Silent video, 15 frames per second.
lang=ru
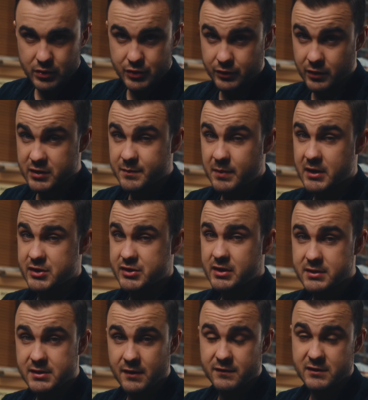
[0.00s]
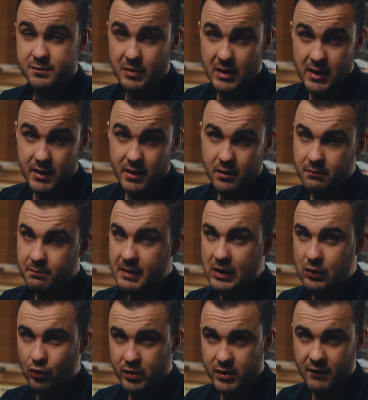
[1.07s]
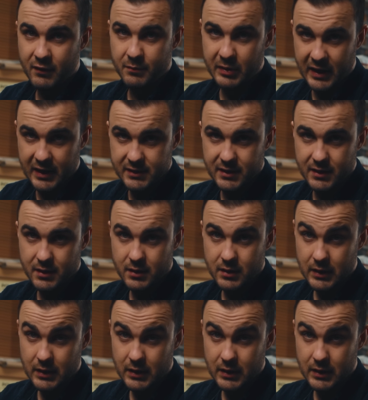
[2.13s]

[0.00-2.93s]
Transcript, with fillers: что испорожнился в спальне покойного Брэда.